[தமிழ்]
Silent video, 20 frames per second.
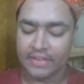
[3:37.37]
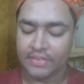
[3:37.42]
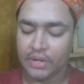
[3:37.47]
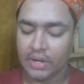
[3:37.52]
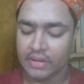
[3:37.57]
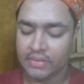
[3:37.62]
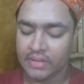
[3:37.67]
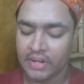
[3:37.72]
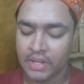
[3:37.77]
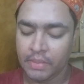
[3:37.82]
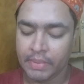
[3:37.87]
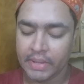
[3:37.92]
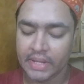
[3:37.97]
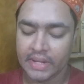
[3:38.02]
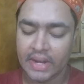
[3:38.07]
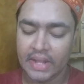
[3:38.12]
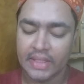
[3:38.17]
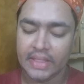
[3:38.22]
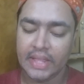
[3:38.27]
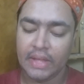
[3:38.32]
நேச்சுரல்ஸ் வந்து
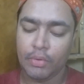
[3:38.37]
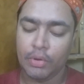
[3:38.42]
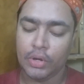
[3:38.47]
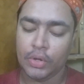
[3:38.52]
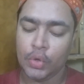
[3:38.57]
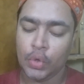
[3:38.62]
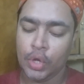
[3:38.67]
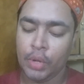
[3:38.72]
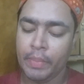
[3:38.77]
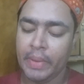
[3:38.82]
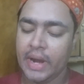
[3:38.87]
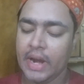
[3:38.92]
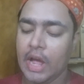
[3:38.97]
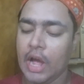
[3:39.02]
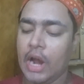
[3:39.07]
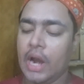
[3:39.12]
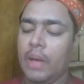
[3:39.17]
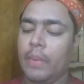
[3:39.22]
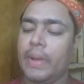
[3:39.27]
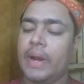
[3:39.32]
பார்த்திங்கன்னா இந்த ஒரு குக்கும்பர்
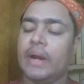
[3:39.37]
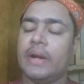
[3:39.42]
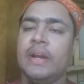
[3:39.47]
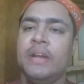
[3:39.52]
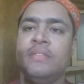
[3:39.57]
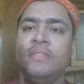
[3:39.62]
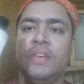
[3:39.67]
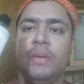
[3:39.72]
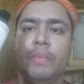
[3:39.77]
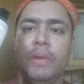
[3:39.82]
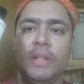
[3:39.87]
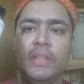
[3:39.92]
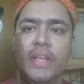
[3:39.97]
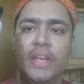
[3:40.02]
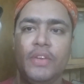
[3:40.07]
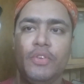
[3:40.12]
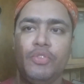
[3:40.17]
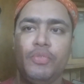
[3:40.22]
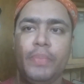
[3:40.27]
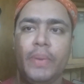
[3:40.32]
அண்ட் ஆலோவேரா கிளென்சிங் மில்க்
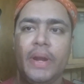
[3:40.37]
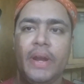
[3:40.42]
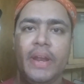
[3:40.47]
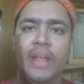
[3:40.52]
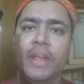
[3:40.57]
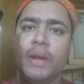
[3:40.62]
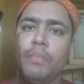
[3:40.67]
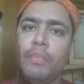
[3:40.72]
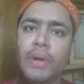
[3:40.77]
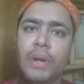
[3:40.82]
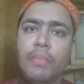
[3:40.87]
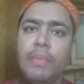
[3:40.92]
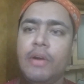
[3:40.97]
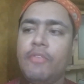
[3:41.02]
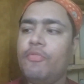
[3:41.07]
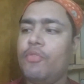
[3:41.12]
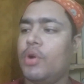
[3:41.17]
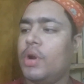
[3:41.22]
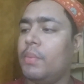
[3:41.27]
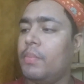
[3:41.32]
தான் யூஸ் பண்ணுறேன் ரொம்ப ரொம்ப
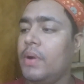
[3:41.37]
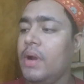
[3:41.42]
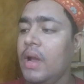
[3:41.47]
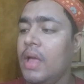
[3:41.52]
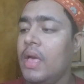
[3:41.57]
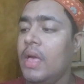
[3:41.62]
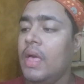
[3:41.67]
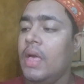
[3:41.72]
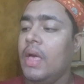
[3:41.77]
அஃபோர்டபுள்